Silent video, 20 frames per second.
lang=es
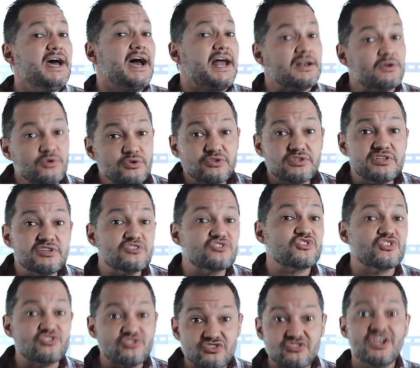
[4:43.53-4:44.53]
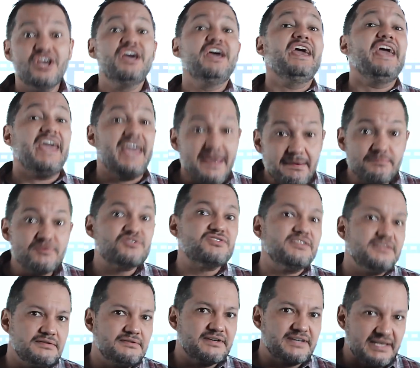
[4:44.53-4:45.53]
Algunos de nosotros hemos
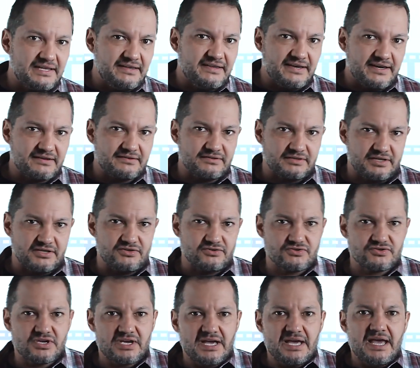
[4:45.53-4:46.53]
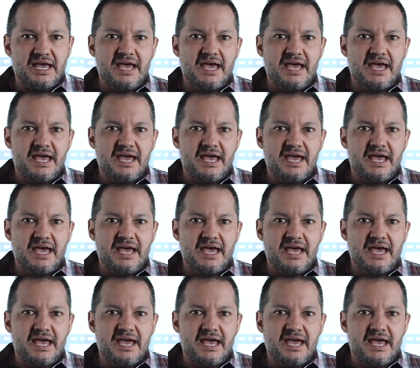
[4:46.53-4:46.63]
tenido que lidiar con ellos.